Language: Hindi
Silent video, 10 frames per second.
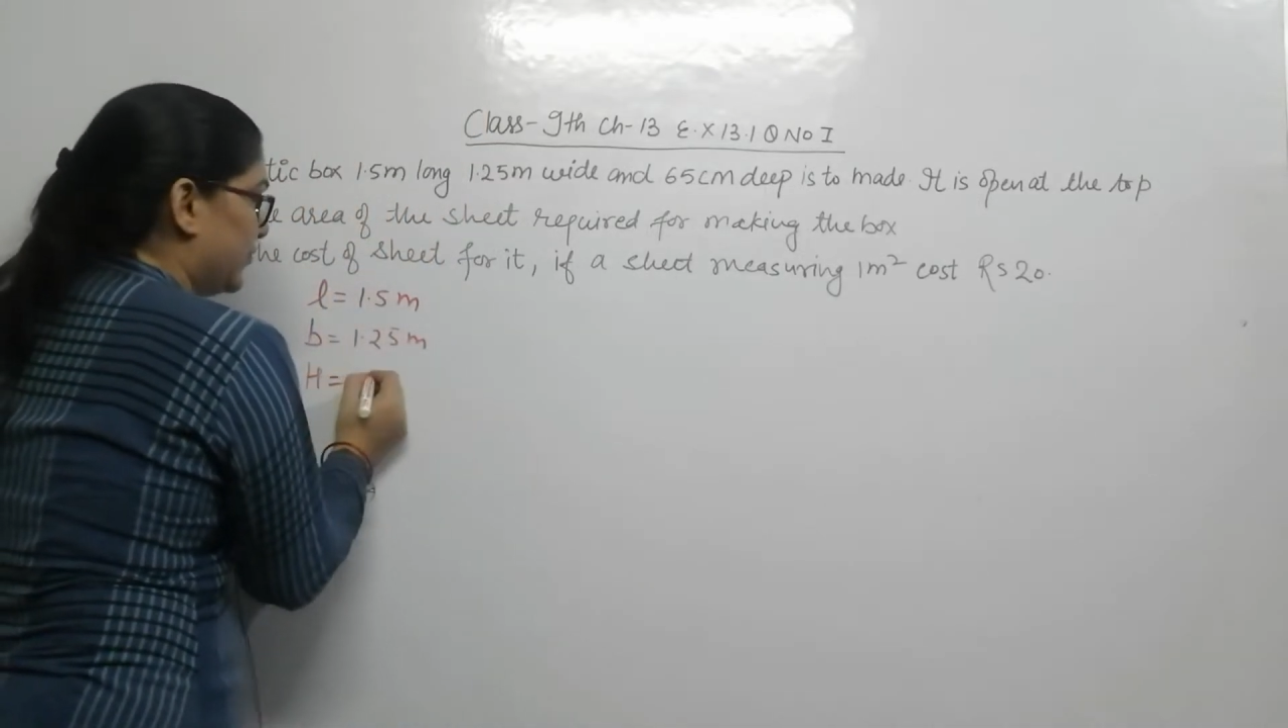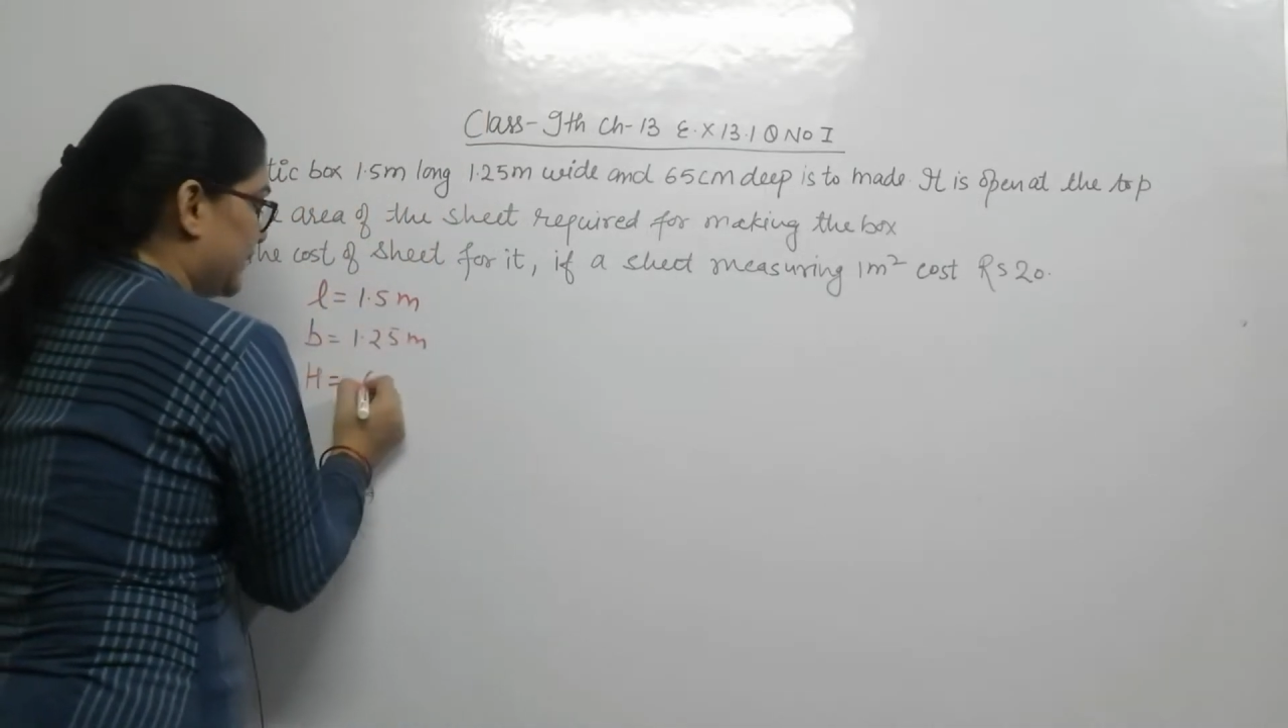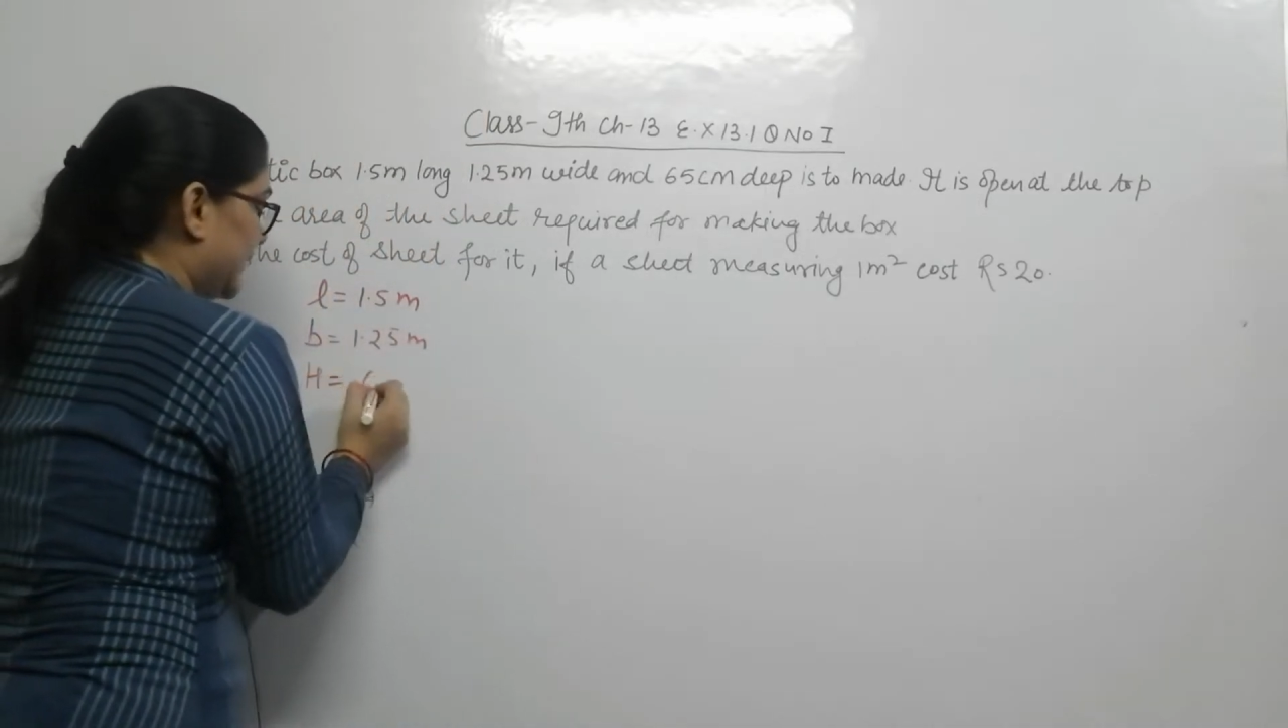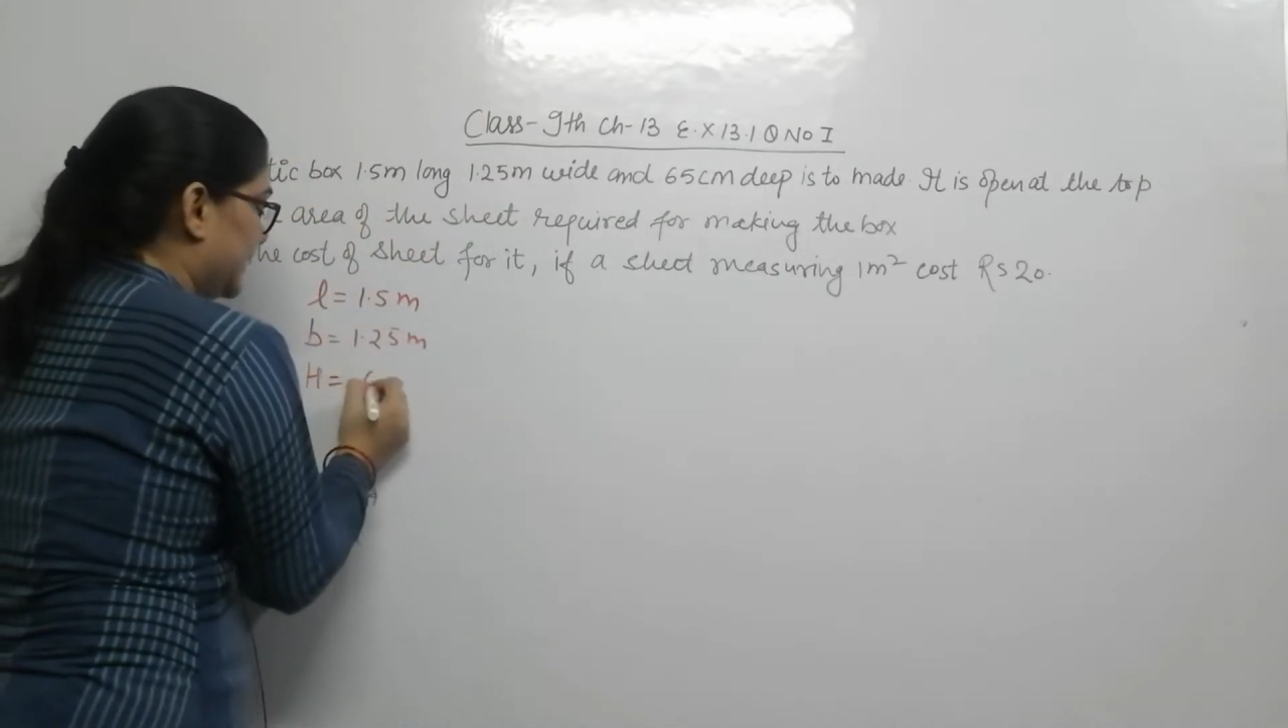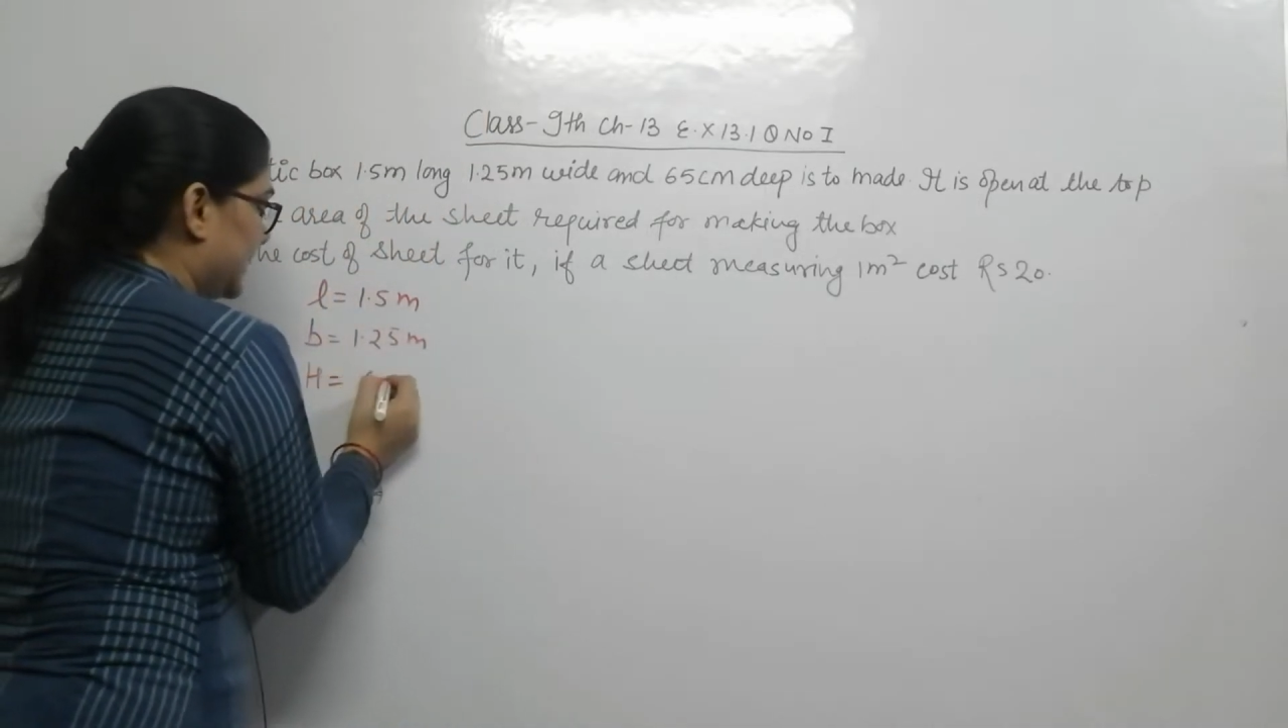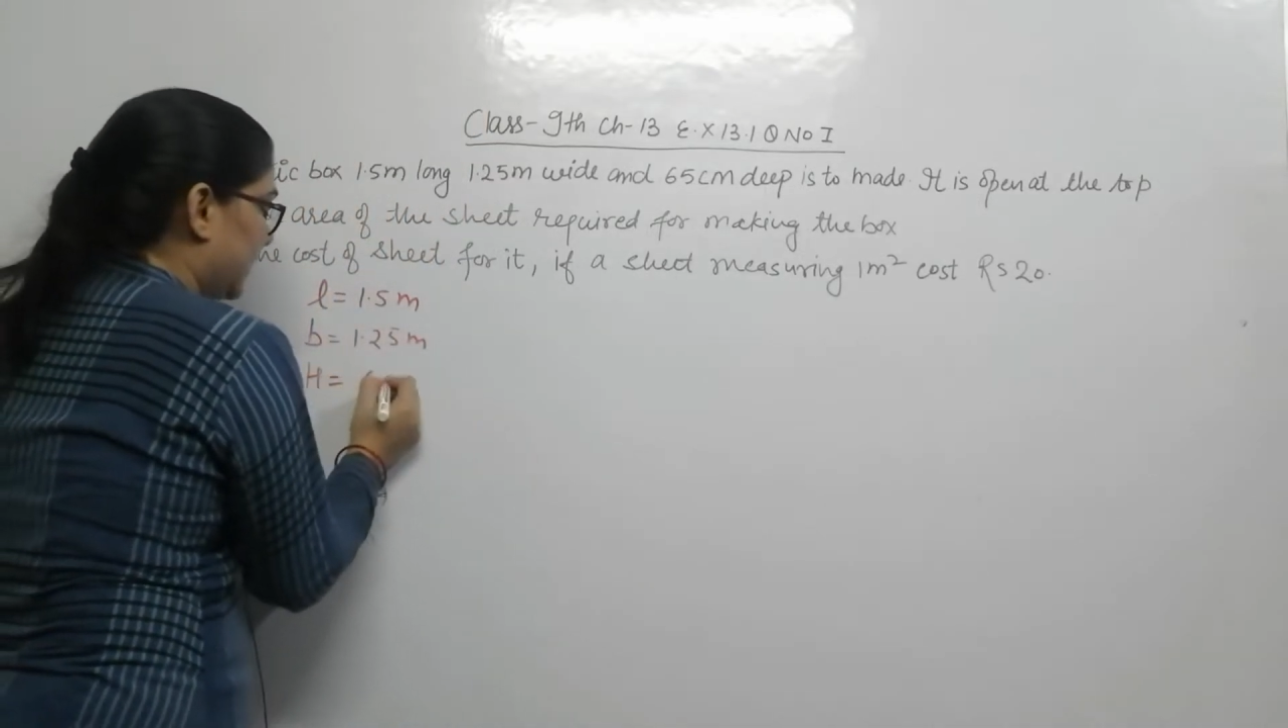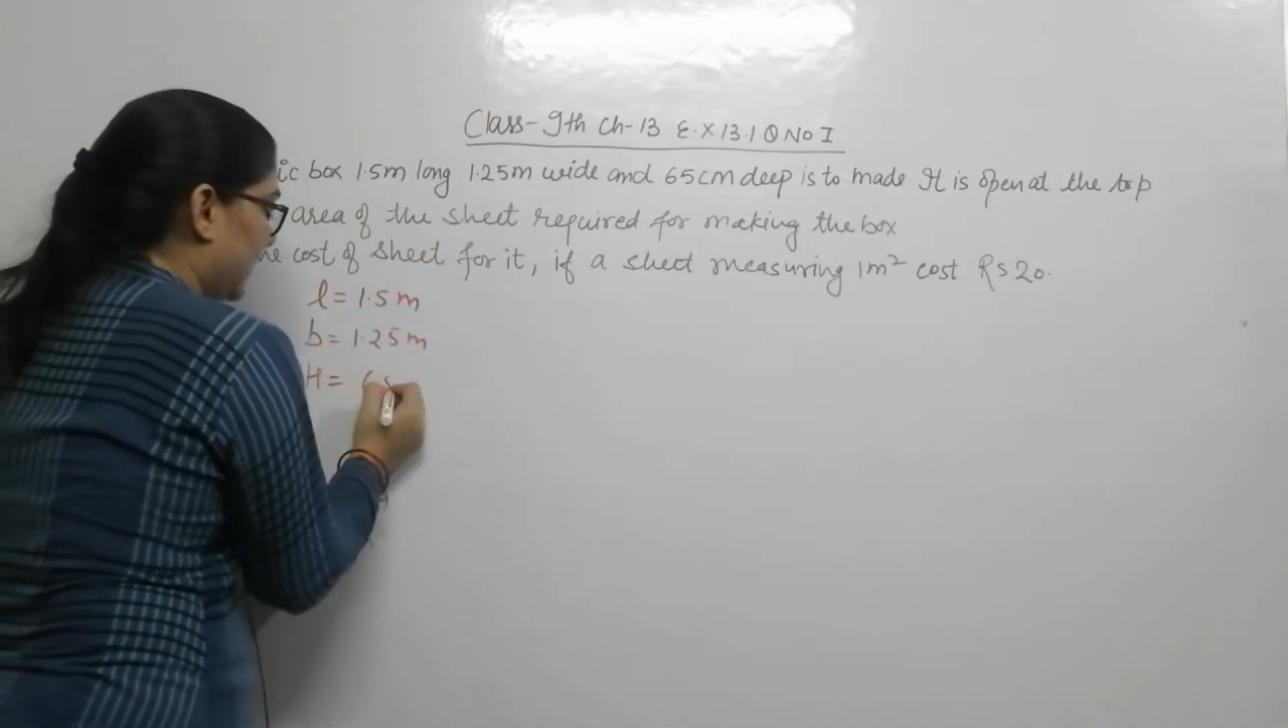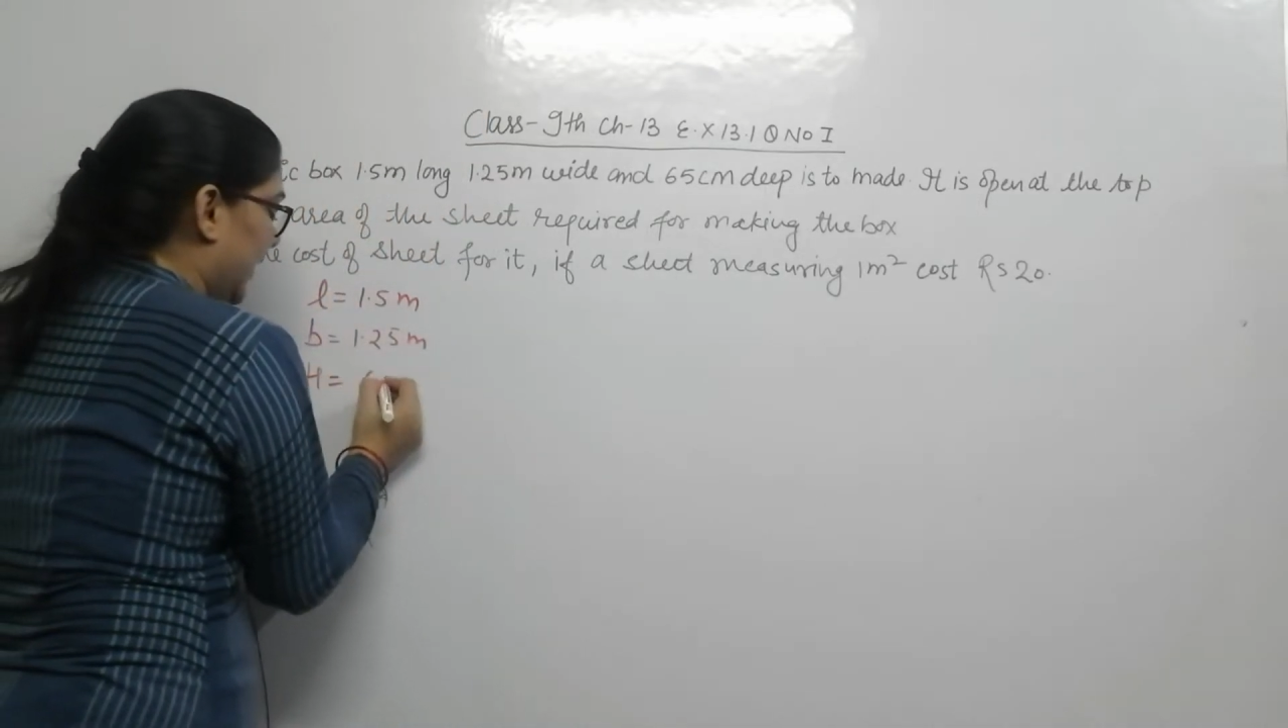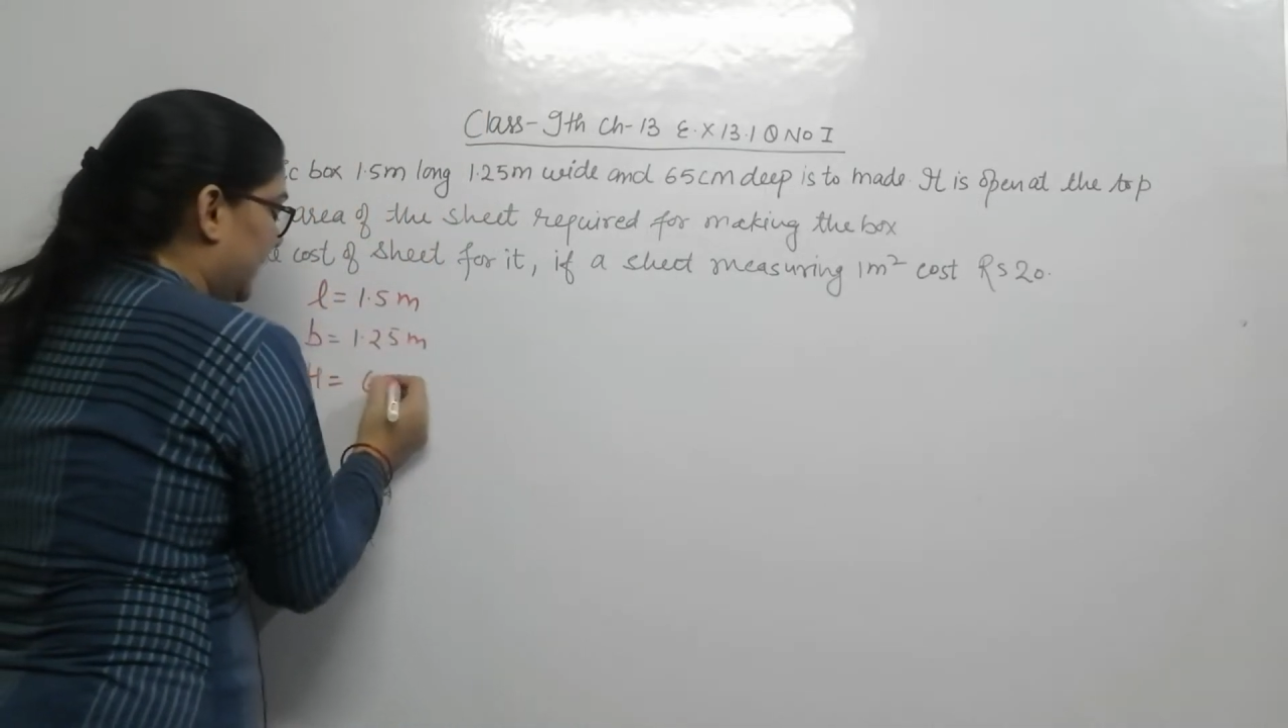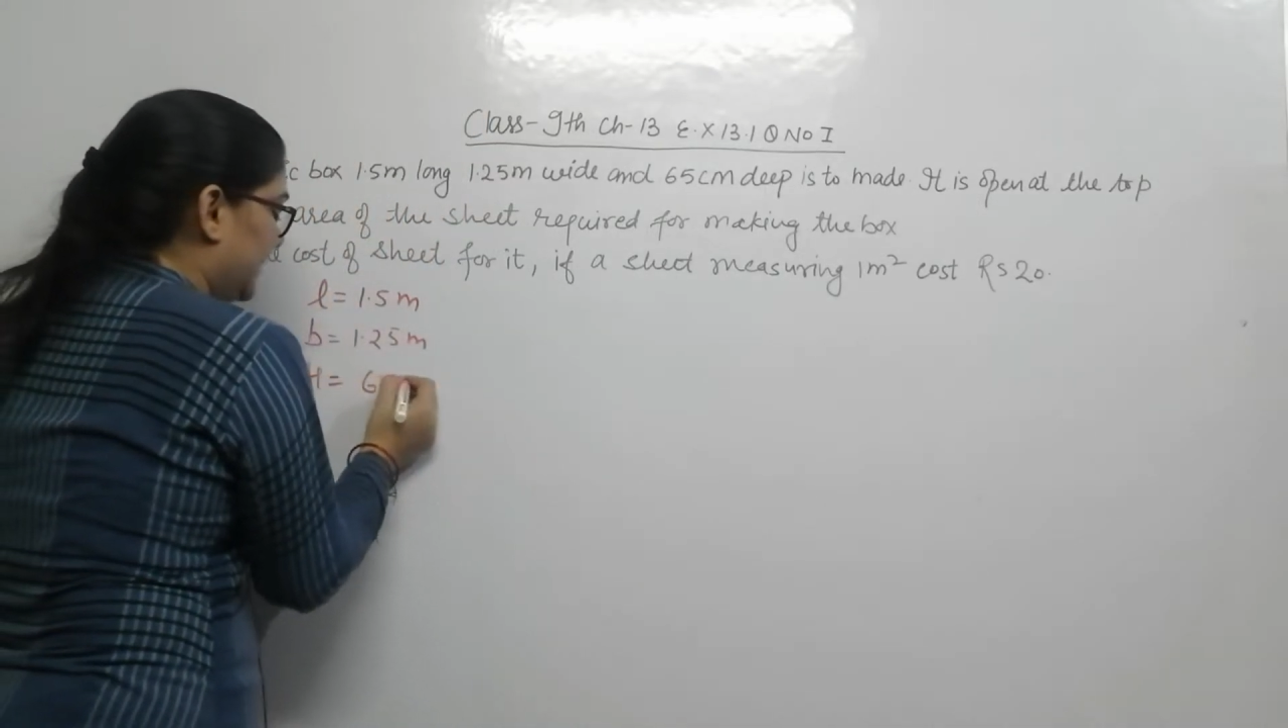टू 65